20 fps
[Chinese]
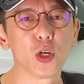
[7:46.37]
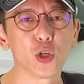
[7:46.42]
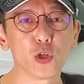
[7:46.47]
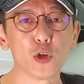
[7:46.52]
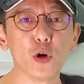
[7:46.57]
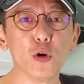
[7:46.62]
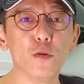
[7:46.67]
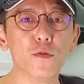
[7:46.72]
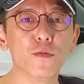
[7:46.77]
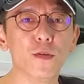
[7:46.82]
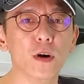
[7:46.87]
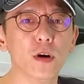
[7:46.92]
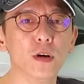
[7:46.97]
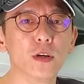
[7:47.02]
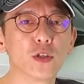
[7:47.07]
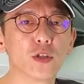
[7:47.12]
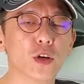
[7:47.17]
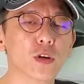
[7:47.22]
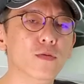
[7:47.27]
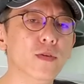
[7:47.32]
油封。
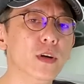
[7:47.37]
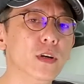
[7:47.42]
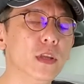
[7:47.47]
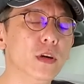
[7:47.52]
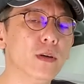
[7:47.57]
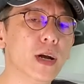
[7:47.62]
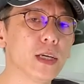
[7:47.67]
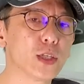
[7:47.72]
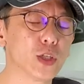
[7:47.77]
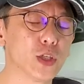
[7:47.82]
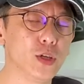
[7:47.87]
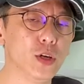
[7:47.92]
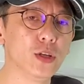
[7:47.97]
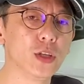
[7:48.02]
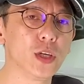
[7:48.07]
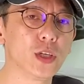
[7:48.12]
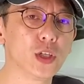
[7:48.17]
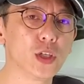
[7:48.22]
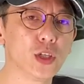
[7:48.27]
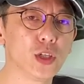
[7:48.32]
油封的话，使用
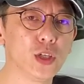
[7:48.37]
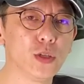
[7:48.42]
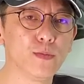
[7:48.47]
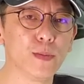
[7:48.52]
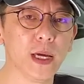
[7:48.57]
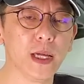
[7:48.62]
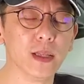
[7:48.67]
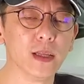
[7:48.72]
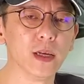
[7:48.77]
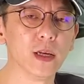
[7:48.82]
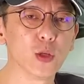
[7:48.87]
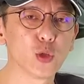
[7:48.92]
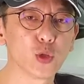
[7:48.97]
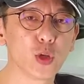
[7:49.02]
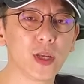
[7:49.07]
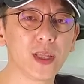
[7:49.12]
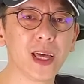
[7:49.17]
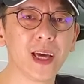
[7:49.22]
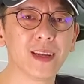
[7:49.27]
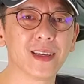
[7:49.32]
的是日本
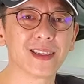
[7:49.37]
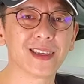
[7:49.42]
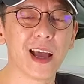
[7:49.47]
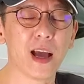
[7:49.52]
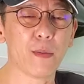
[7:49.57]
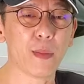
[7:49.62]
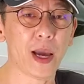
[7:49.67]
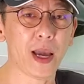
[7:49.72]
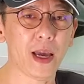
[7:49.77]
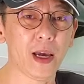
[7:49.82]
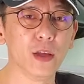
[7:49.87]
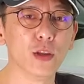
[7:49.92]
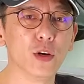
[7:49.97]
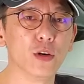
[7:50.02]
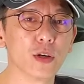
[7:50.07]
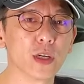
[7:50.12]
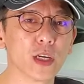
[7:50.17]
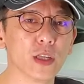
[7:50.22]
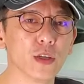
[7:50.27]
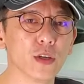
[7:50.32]
最大的厂牌
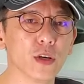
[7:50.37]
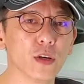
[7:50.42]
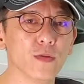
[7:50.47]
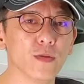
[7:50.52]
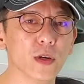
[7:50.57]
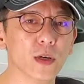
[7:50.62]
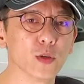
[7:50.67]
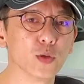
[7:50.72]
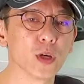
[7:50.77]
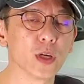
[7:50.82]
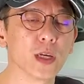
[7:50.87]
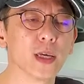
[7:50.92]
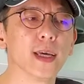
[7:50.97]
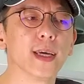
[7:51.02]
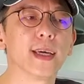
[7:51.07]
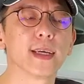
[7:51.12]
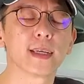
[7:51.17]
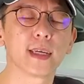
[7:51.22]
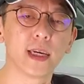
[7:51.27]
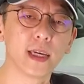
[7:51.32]
NOK 的油封，所以
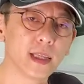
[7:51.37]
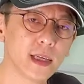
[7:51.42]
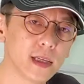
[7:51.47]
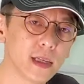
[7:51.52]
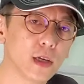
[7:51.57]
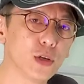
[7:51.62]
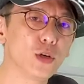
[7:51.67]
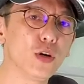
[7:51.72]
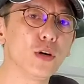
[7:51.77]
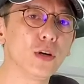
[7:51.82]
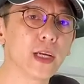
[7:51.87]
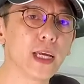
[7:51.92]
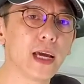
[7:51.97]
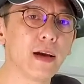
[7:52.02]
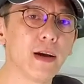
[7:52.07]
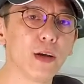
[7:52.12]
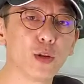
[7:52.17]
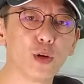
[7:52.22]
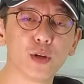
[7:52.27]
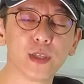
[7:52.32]
K T 的用
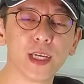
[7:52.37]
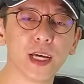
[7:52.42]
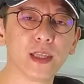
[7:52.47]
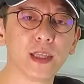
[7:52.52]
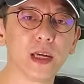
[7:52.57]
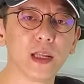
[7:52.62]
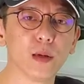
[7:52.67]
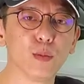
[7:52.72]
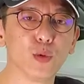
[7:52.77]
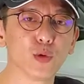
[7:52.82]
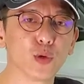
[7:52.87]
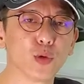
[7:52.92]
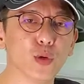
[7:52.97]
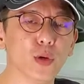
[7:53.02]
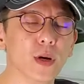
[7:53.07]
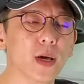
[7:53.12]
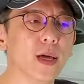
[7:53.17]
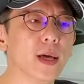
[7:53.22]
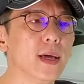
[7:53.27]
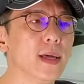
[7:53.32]
料啊都相当的不
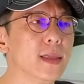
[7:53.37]
错。